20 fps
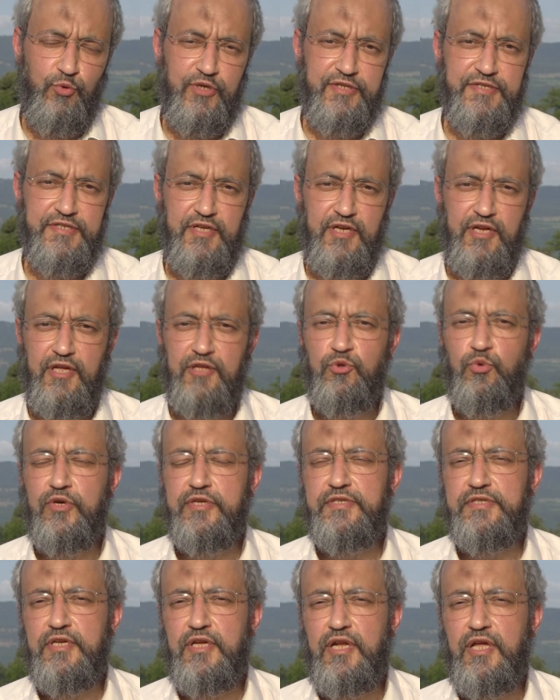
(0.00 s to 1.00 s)
والصلاة
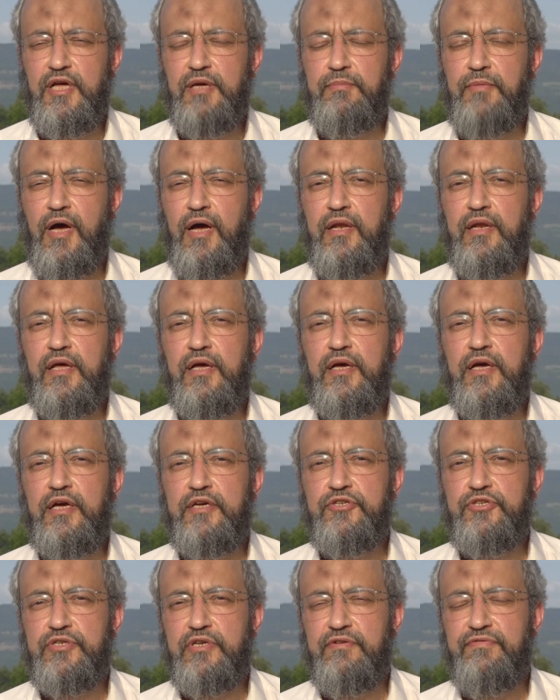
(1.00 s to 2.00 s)
والسلام على
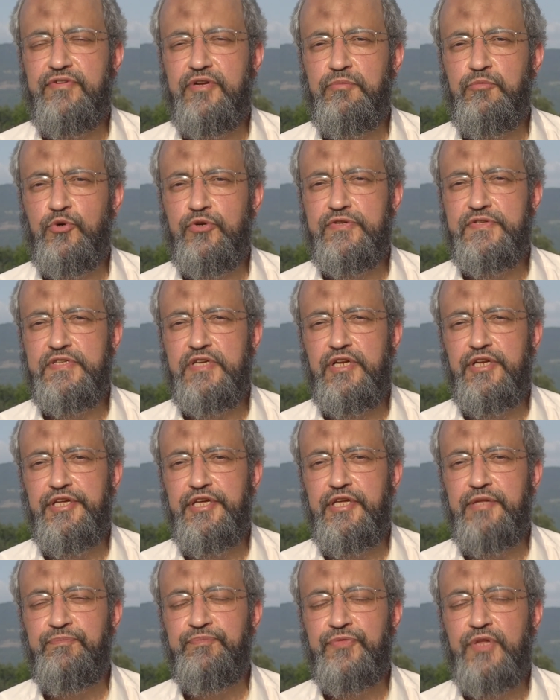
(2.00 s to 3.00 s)
أشرف
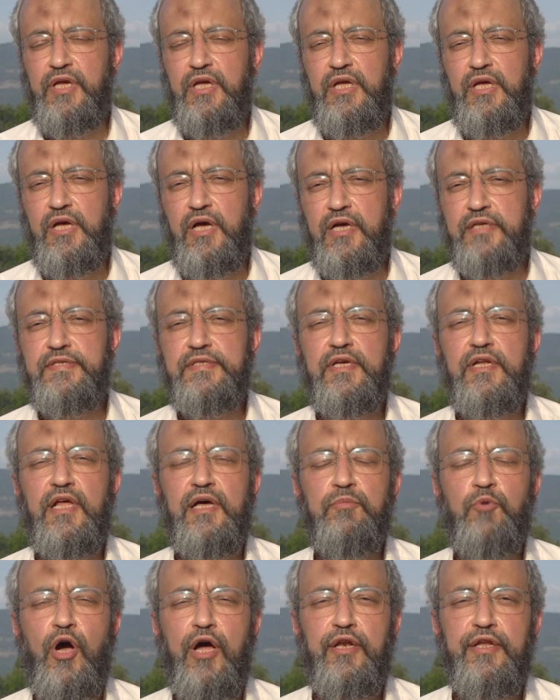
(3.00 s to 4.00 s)
المرسلين
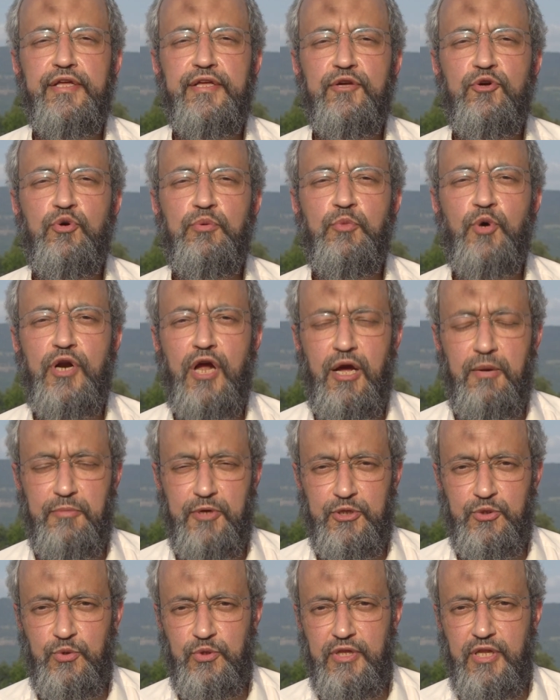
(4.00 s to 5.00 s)
السلام عليكم
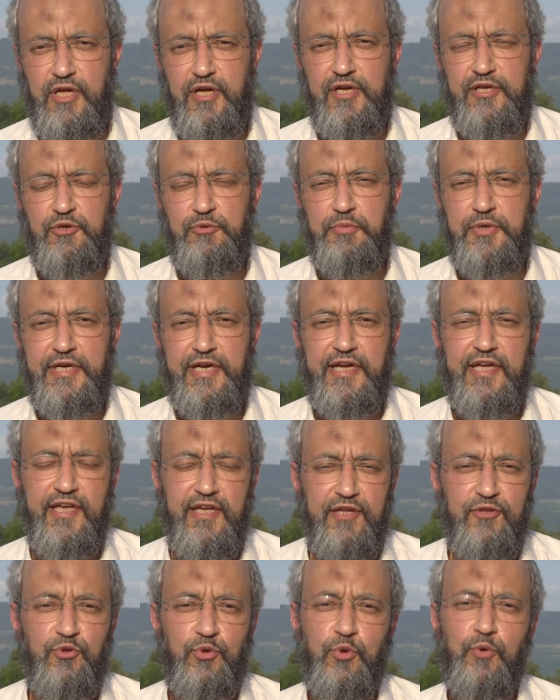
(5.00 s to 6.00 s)
ورحمة الله
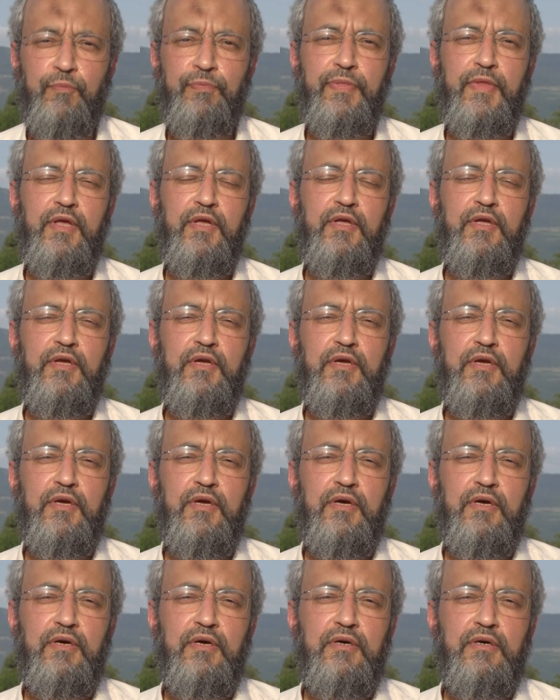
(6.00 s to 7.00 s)
وبركاته
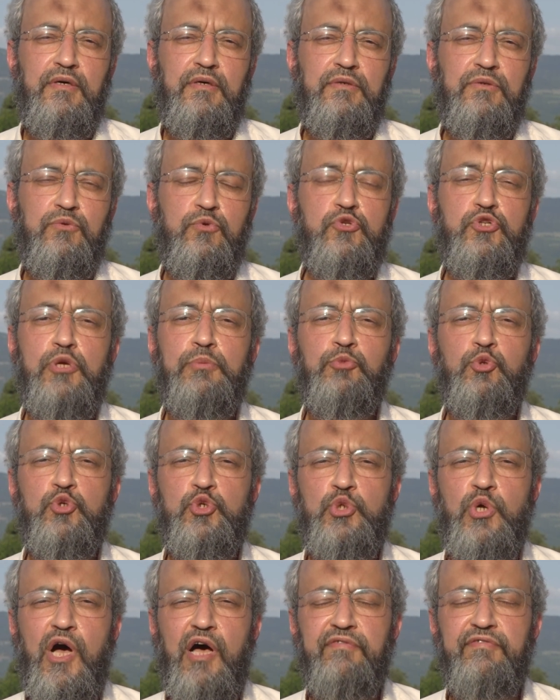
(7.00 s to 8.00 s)
Nous sommes
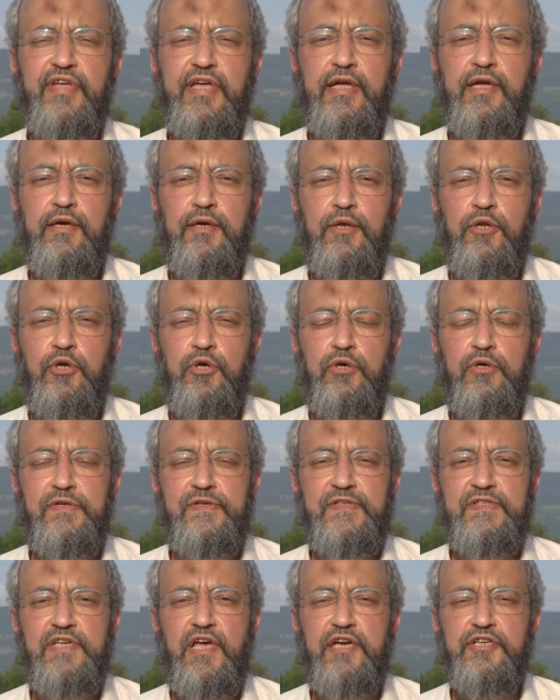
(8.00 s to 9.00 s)
toujours avec le
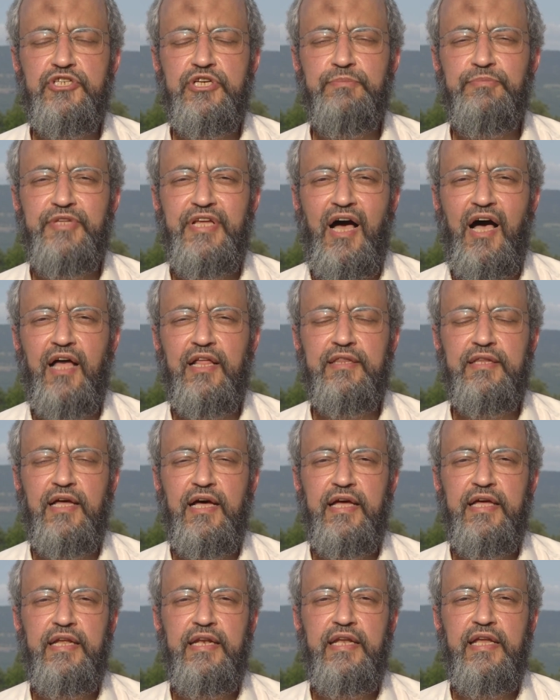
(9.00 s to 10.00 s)
sage Ibn
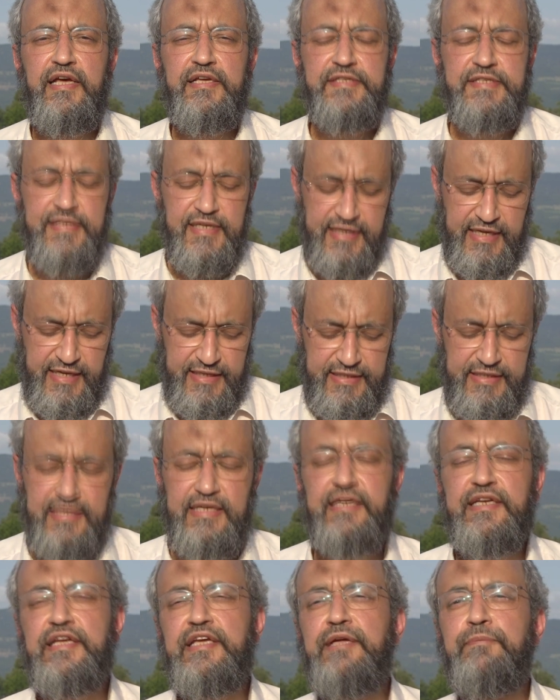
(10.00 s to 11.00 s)
Ata Allah
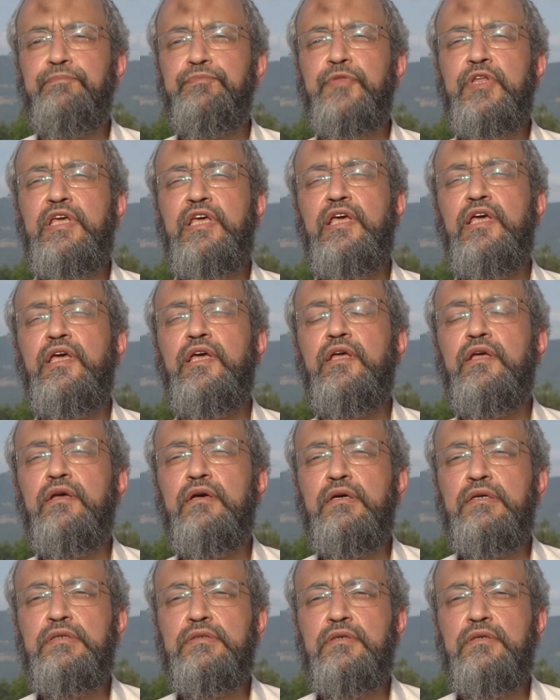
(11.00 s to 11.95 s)
Sakandari qui,